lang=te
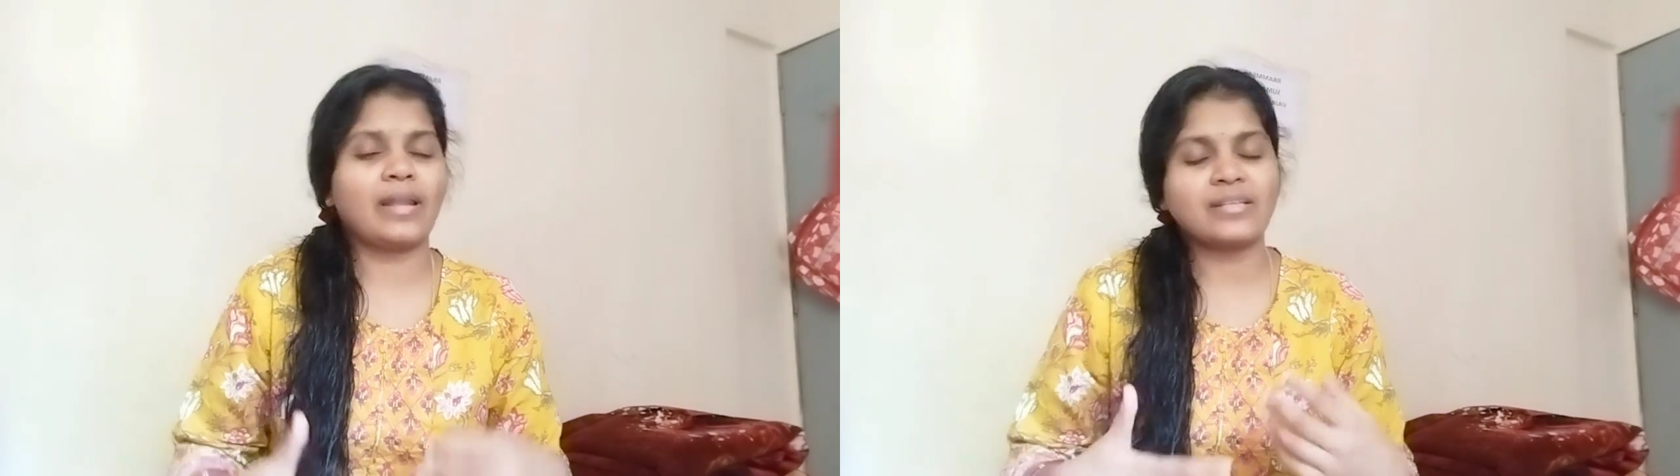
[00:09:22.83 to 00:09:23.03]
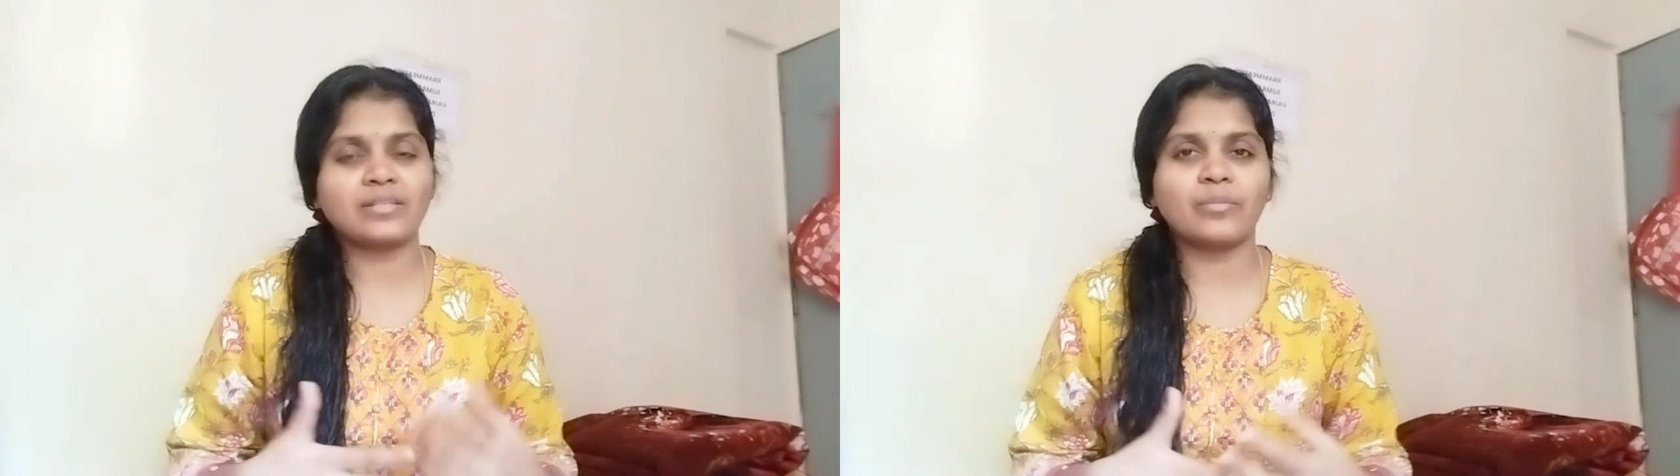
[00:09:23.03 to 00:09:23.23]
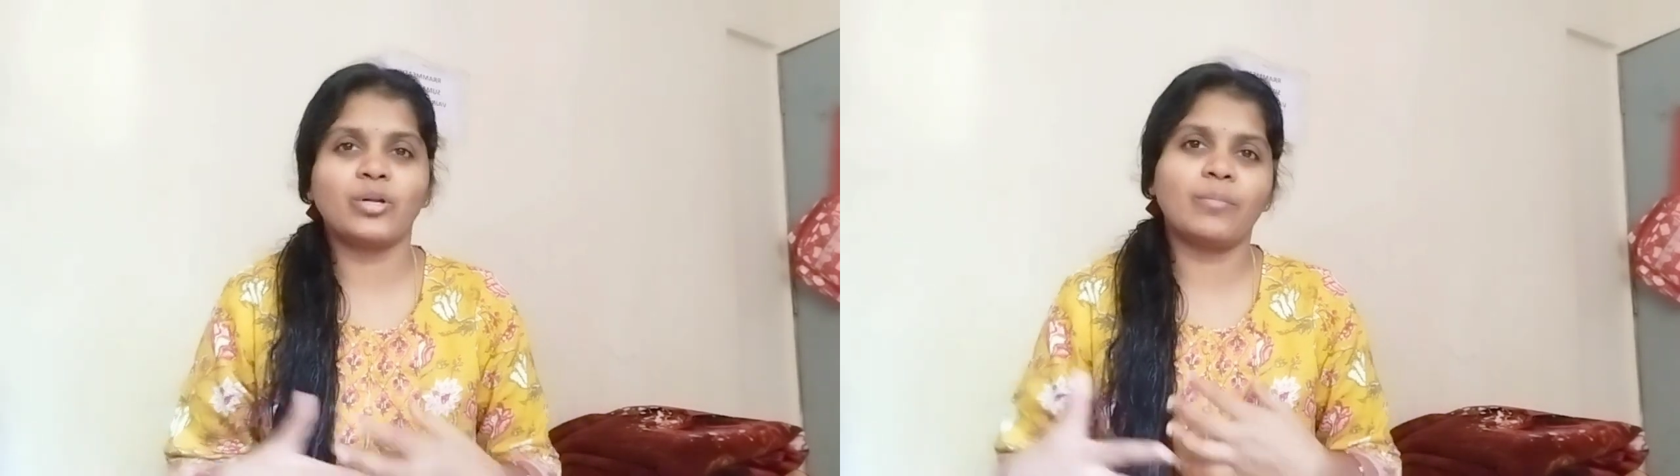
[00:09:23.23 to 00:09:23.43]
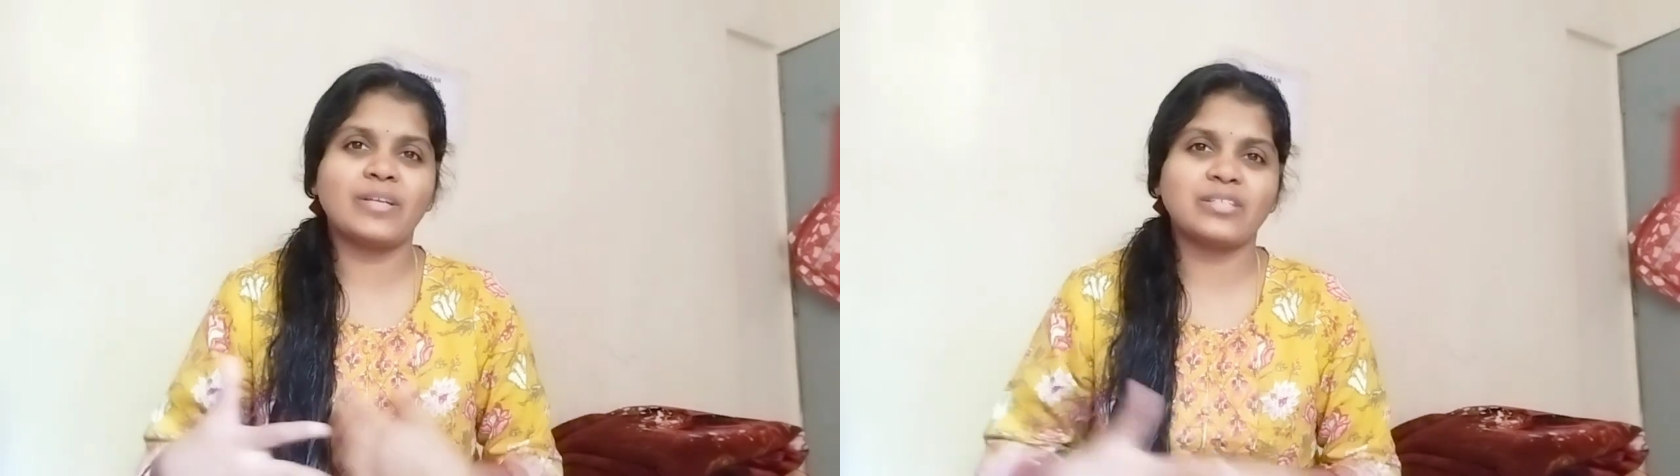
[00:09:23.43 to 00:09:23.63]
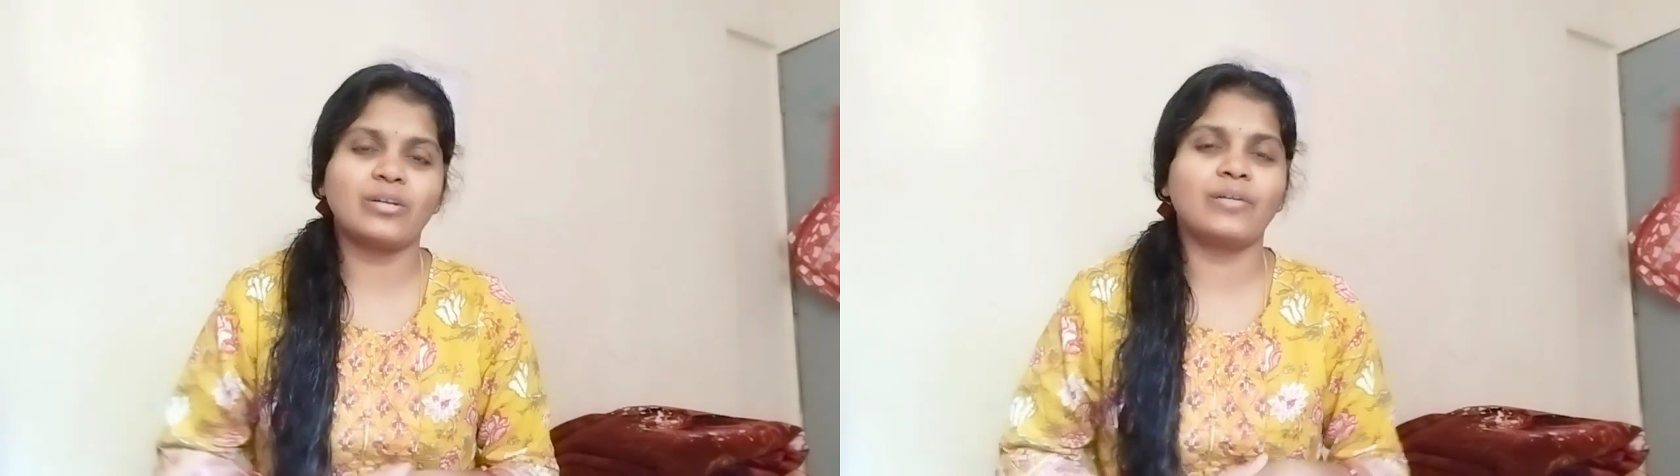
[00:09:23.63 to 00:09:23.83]
లాస్ట్ టైం కూడా
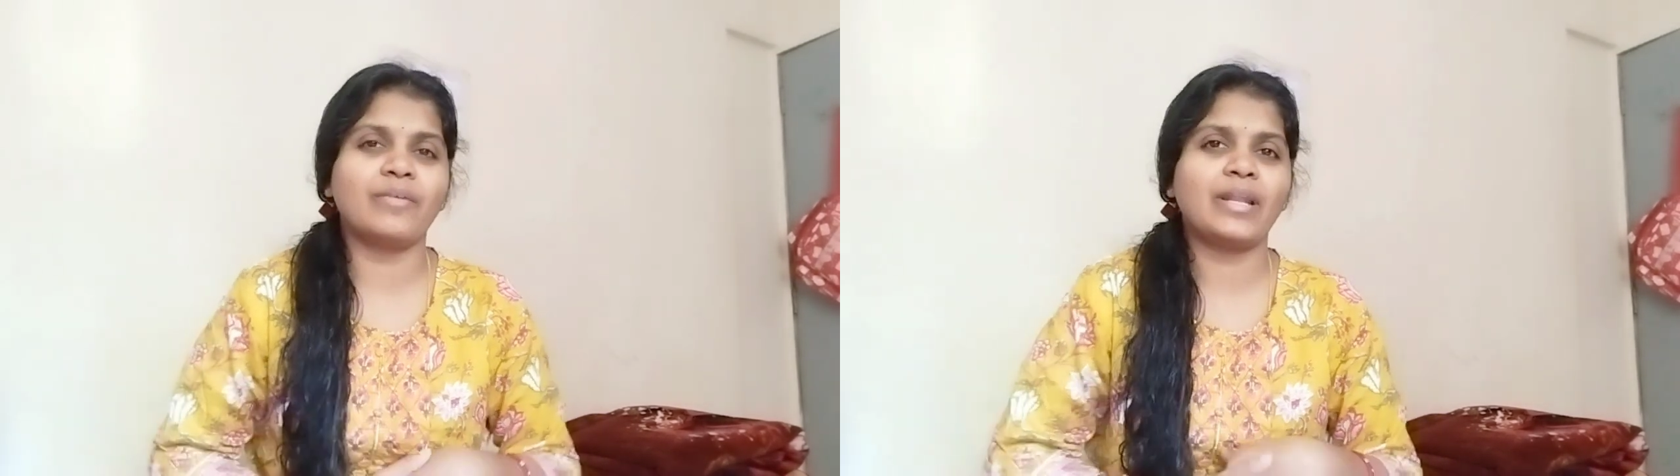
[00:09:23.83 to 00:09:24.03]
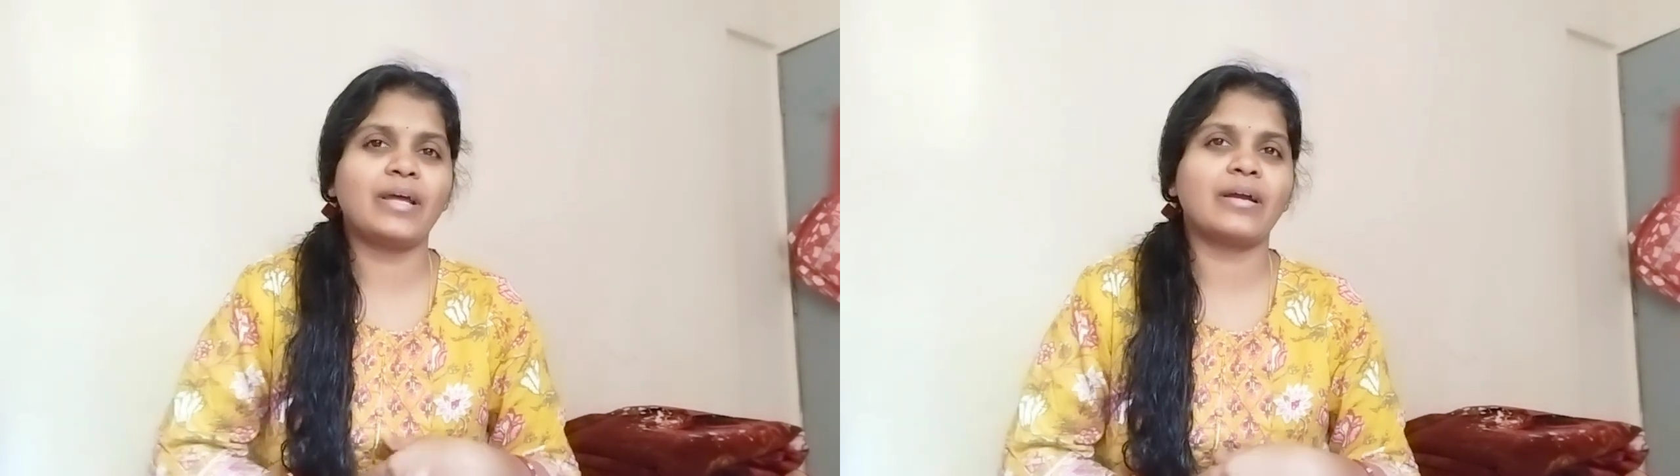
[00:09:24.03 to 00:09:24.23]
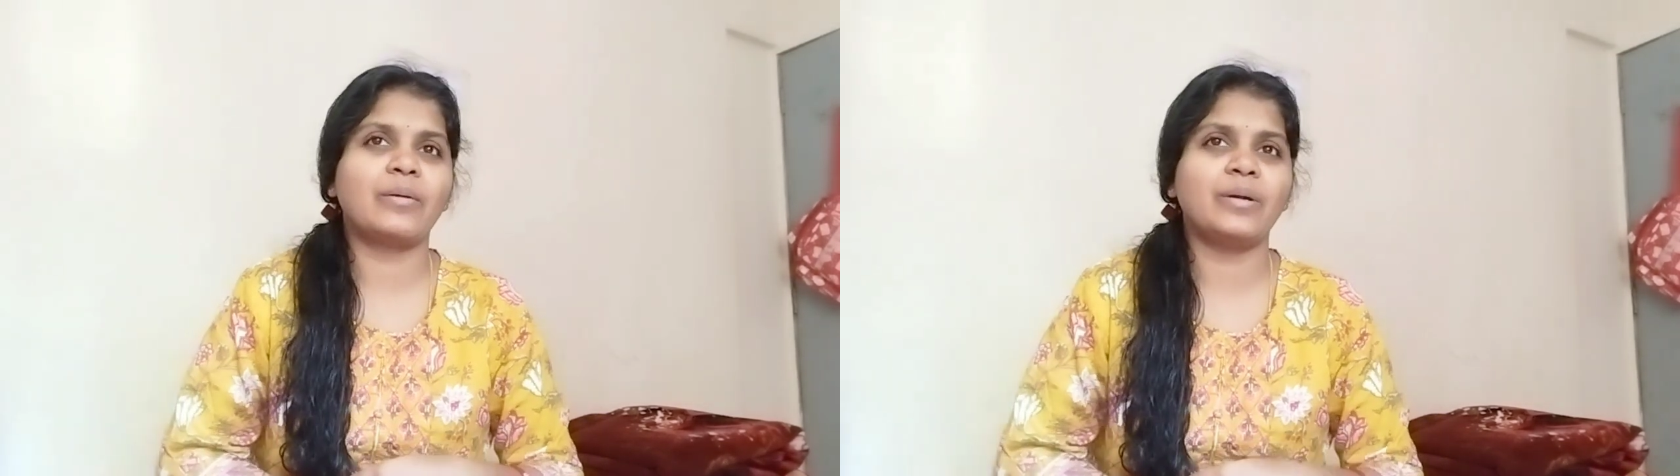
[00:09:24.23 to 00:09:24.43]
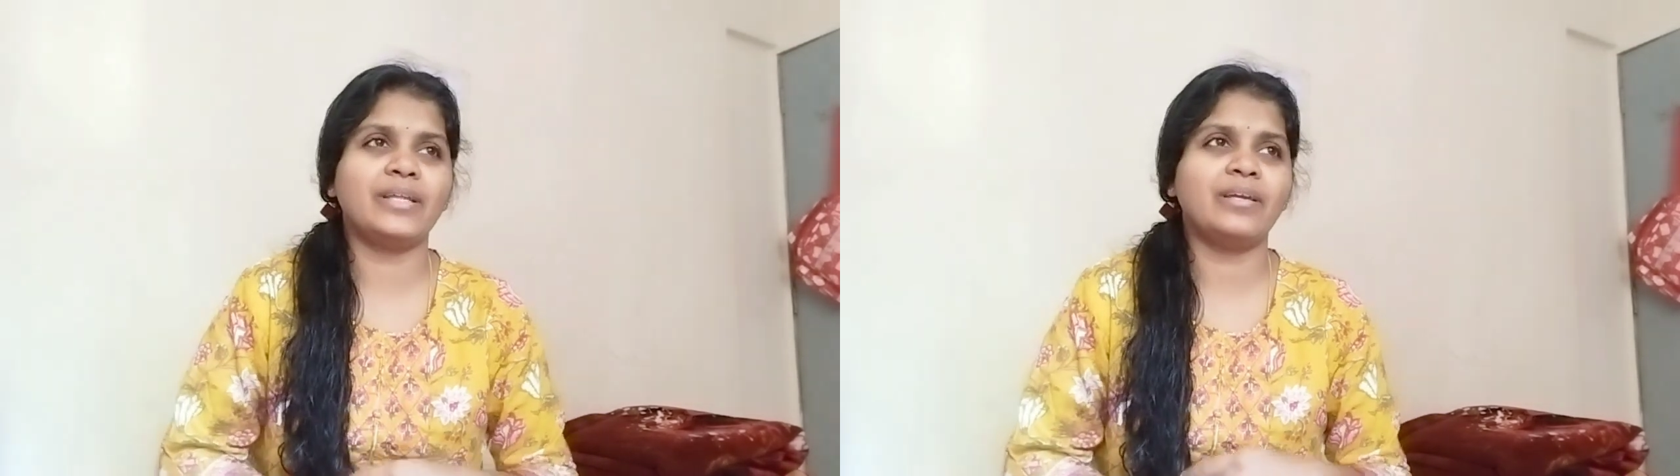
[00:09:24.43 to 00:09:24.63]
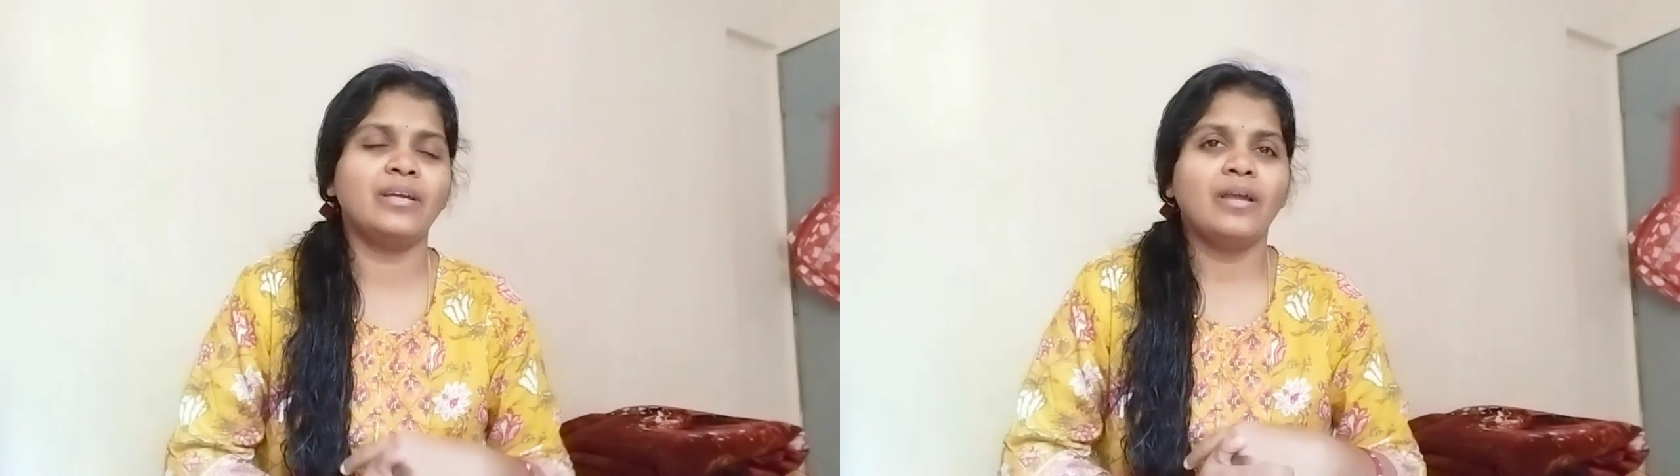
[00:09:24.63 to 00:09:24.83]
బస్సులోనే వెళ్ళాం
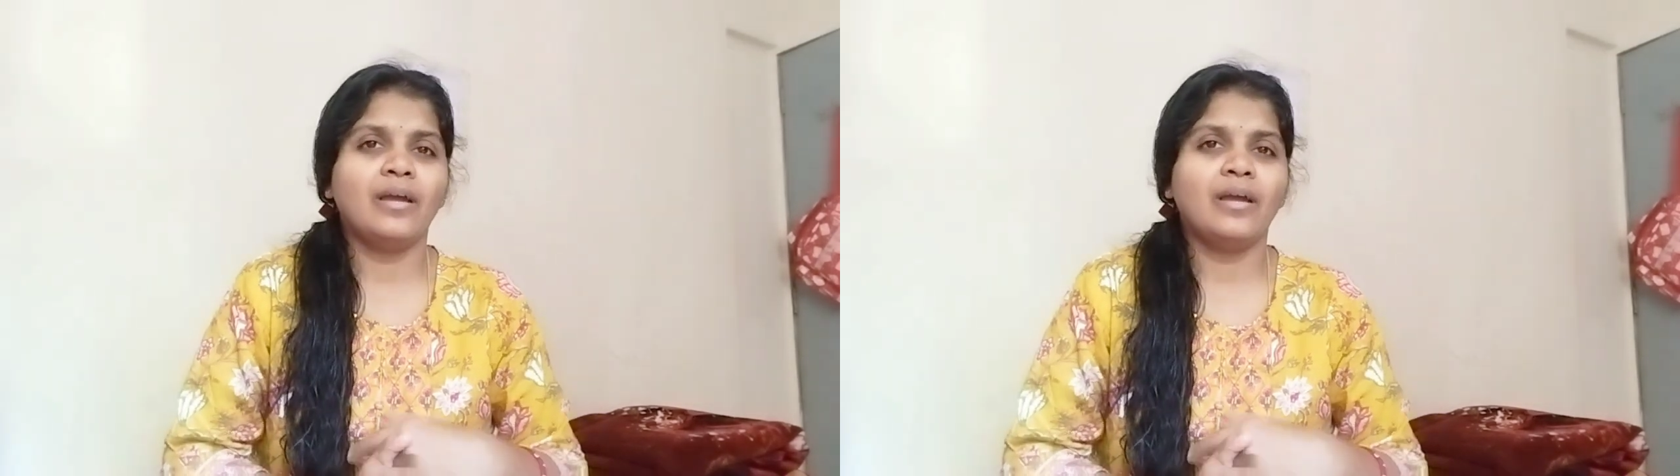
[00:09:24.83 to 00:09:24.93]
కాబట్టి